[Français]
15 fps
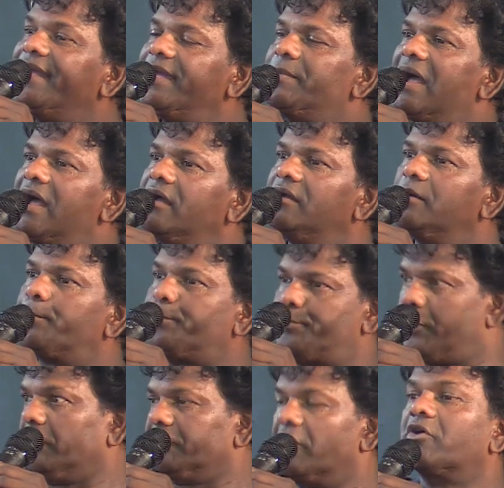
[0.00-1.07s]
et eh ben euh,
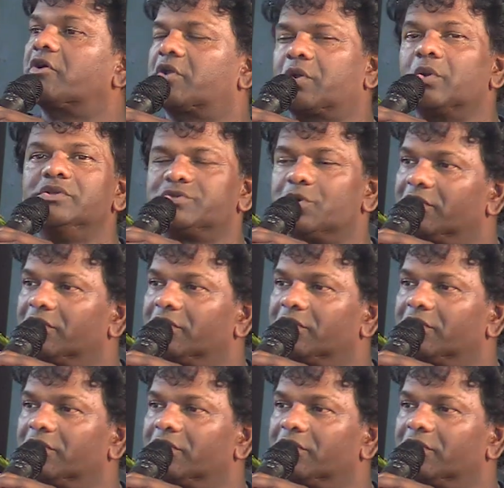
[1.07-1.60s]
pendant qu'ils sont en